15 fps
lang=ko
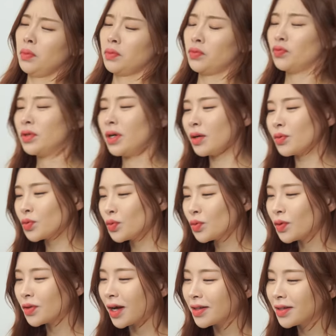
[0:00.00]
눈이 안 좋은
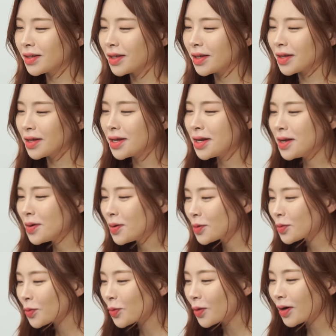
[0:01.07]
건 아닌데
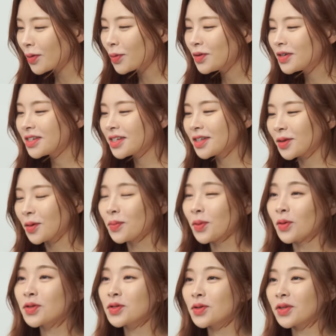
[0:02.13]
1열 도어가 훨씬 더
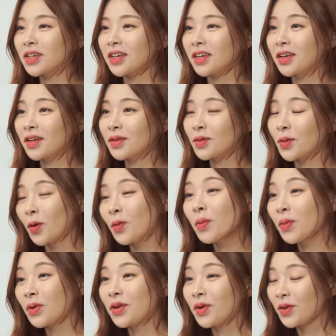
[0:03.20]
면적이 넓어
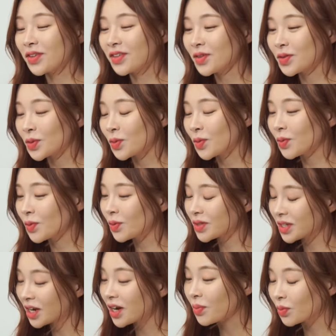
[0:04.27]
보이거든요.
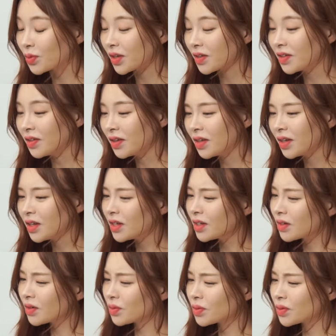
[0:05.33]
제가 볼 때는.
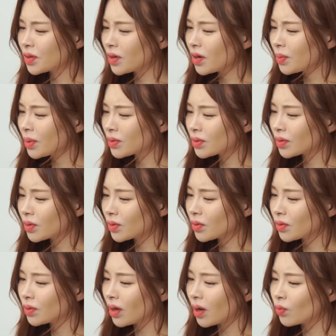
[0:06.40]
그래서 제가 봤을
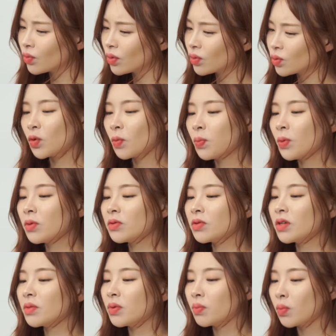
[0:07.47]
때는 아무래도 쇼퍼
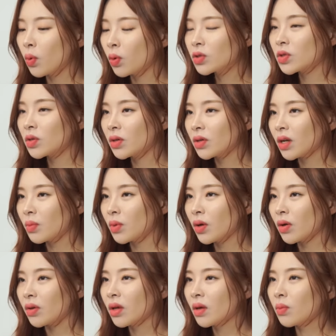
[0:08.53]
드리븐
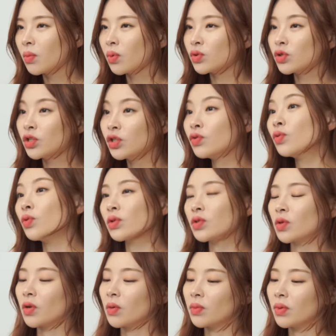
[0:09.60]
목적이라면
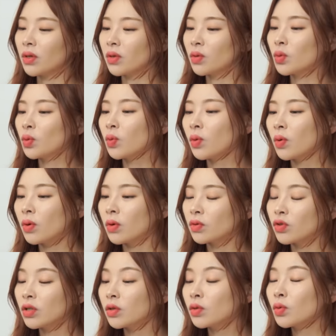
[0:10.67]
G90처럼 이 도어
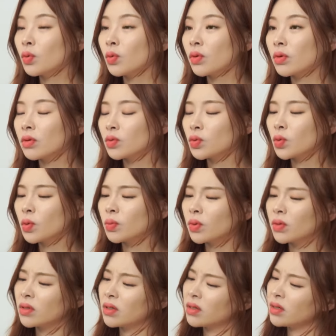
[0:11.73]
뒷도어를 조금
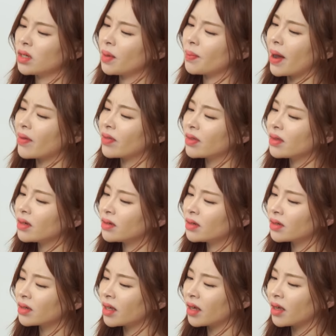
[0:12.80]
더 크게
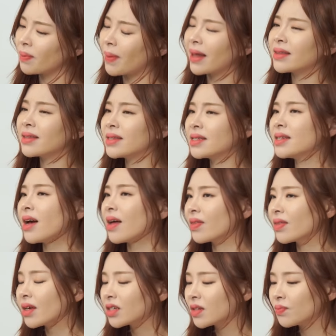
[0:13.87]
만드는 게 맞지
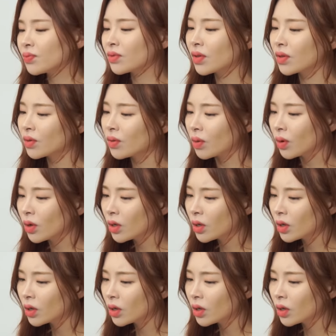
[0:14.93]
않나 싶은데요.